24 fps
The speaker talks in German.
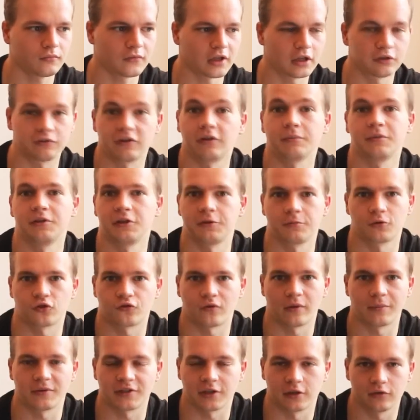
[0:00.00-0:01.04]
Es fällt mir nicht mehr
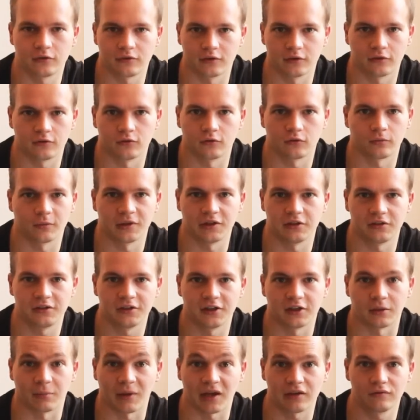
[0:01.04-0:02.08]
schwer, mich da hinzusetzen und zu
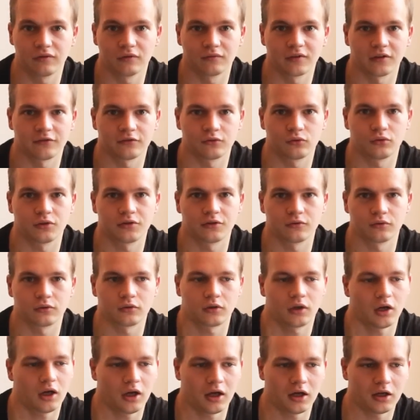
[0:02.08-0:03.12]
meditieren. Am Anfang war es natürlich so,
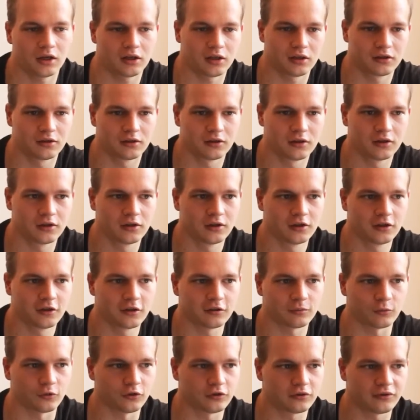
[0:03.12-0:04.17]
ah,
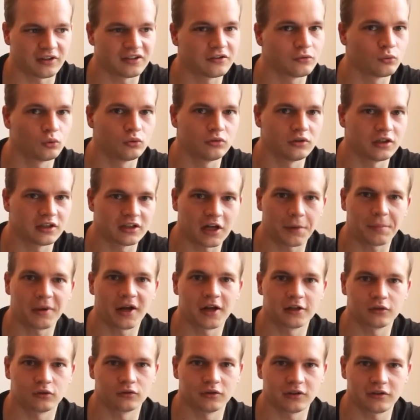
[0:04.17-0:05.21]
muss ich 20 Minuten die Klappe
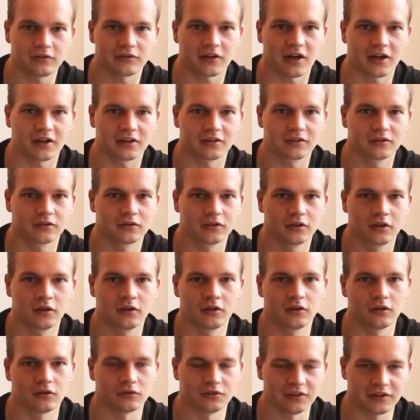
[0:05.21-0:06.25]
halten und nichts sagen
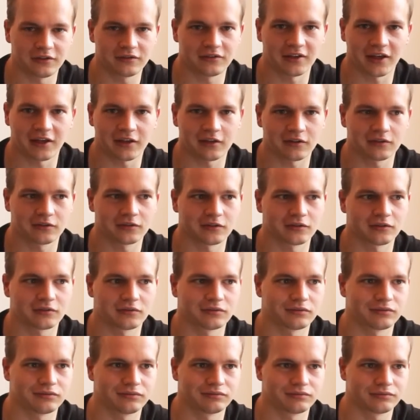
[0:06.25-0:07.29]
und nichts denken,
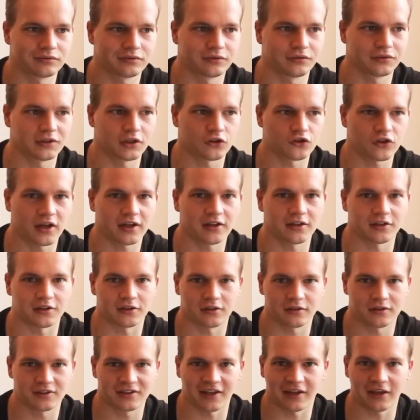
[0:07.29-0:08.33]
es wird ja
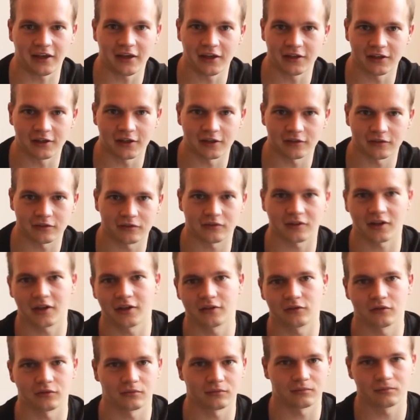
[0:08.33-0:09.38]
schrecklich. Ich denke eh die ganze
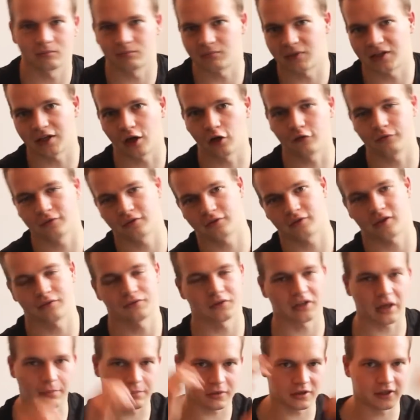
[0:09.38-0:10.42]
Zeit und meine Aufmerksamkeit
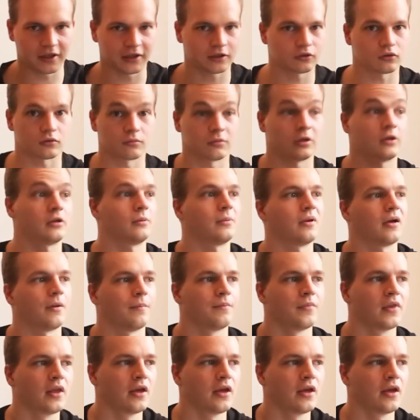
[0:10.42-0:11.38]
wird abgelenkt und bla bla.